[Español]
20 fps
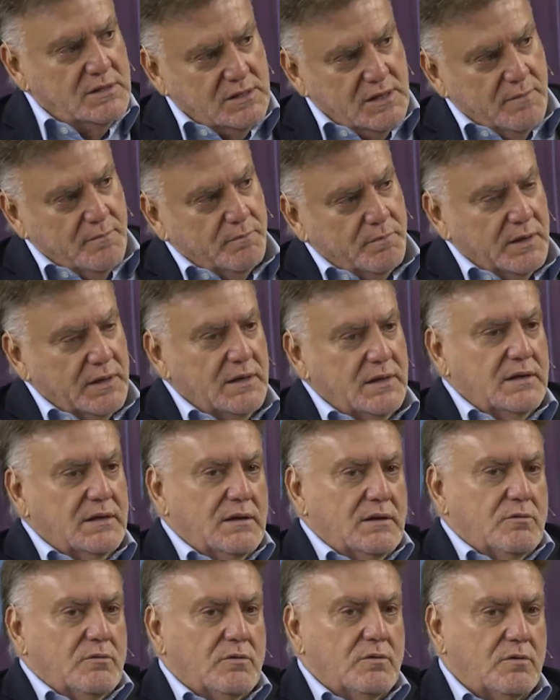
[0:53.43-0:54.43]
Siempre
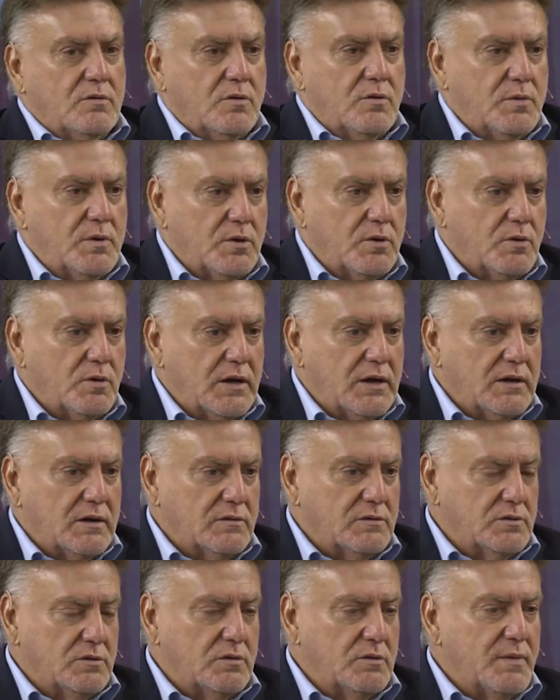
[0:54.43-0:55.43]
los, gobiernos
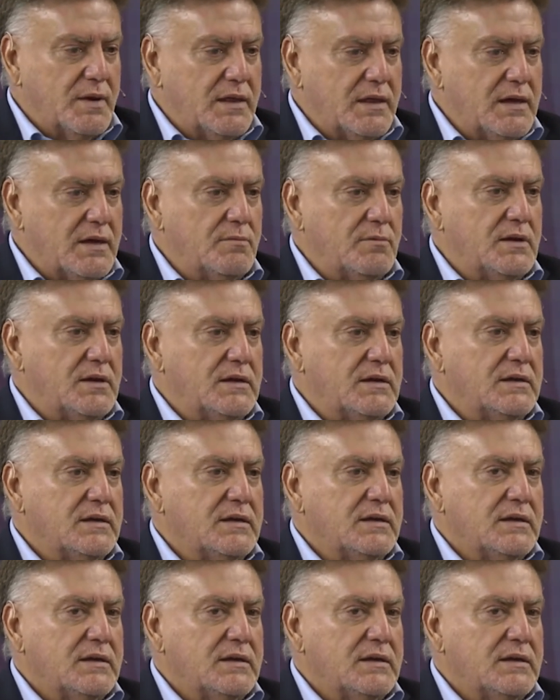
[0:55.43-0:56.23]
locales son los más débiles.